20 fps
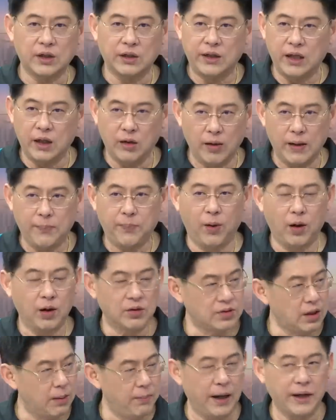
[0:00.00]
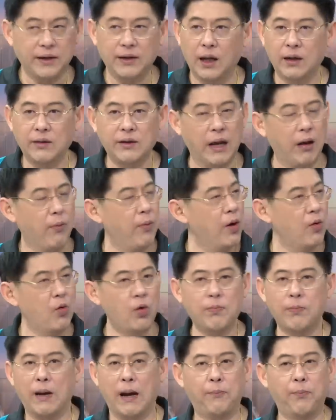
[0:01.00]
จะเที่ยวไว้พอสมัยนั้นเด็กวัย
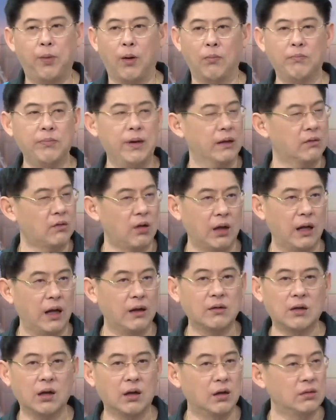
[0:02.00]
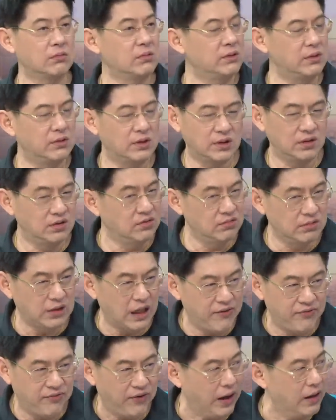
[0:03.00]
รุ่นแบบผมเนี่ยตอนนั้นคือใน
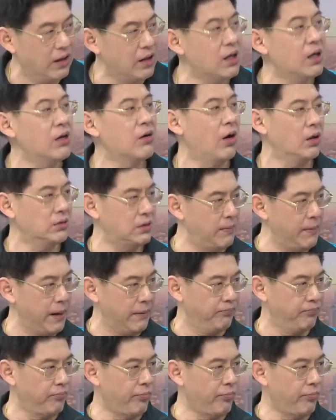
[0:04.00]
ฝันแล้วคือเกาะเสม็ด